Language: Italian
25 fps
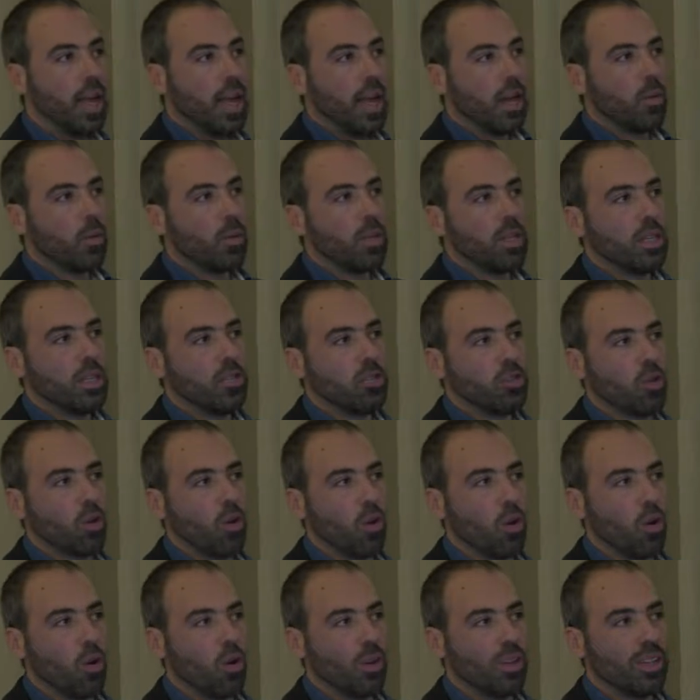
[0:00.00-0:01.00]
e quindi
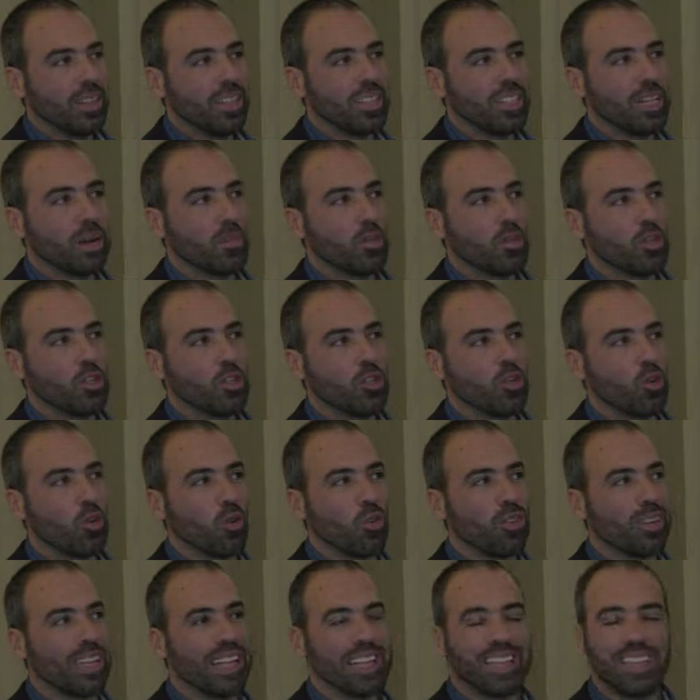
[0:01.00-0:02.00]
sono, diciamo, ci
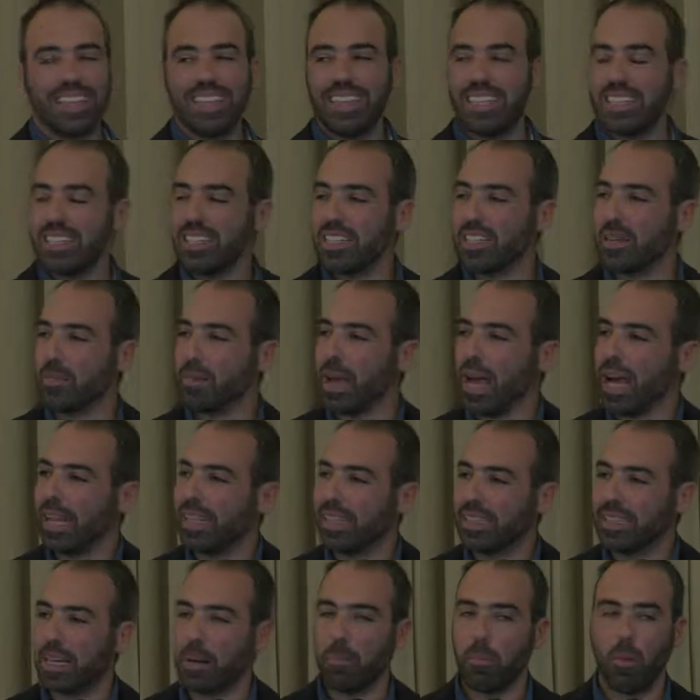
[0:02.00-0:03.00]
sono tantissime
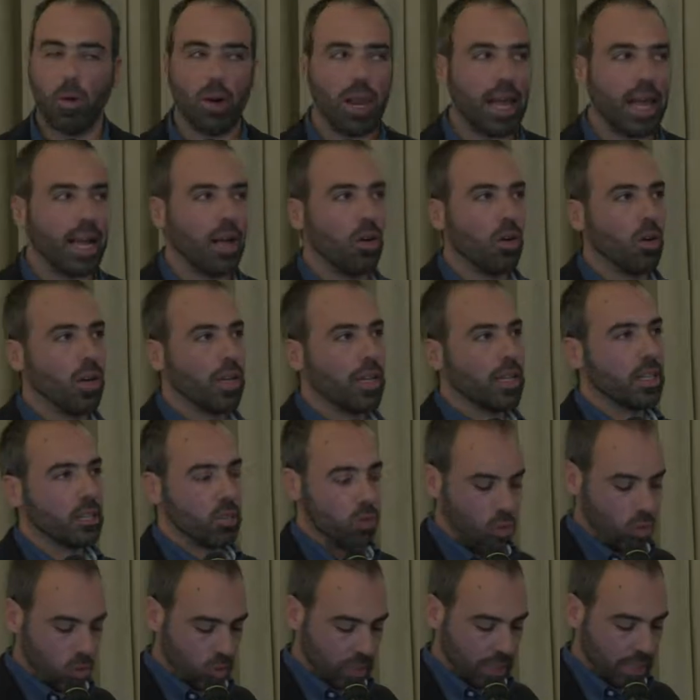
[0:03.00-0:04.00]
altre molecole che
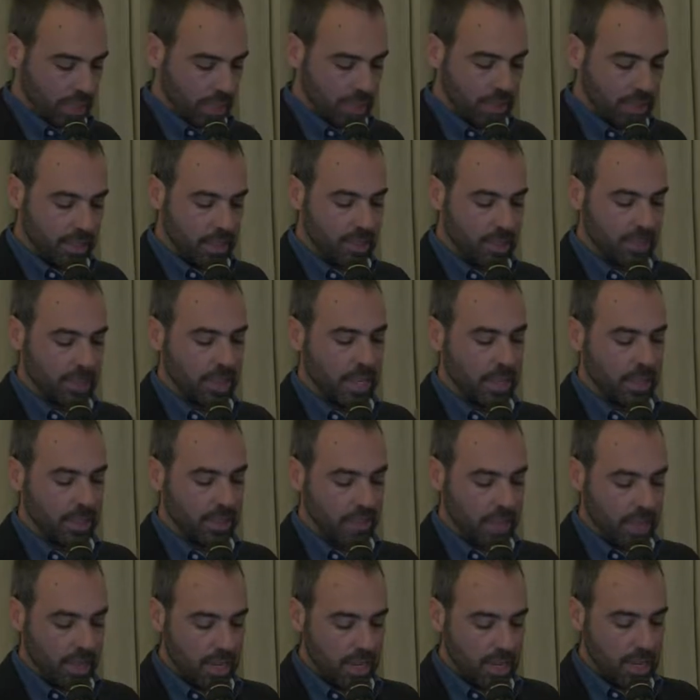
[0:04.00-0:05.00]
sono state
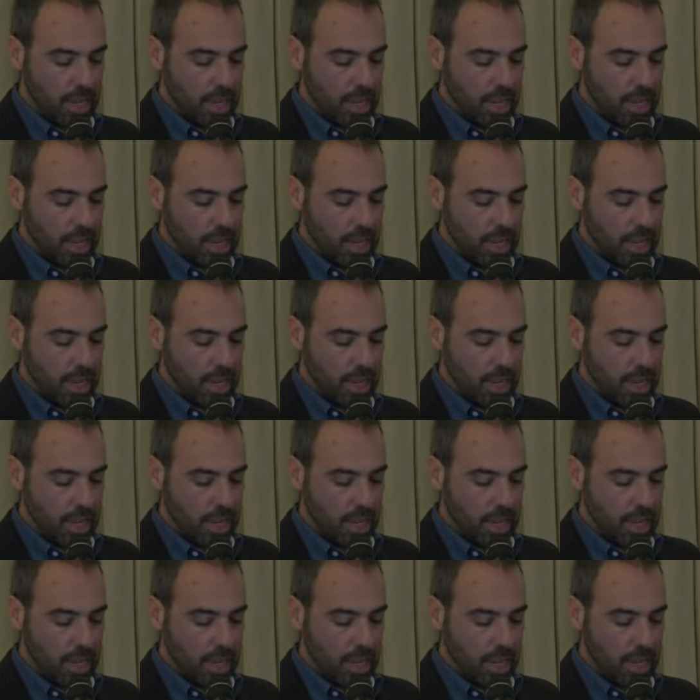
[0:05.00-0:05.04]
testate.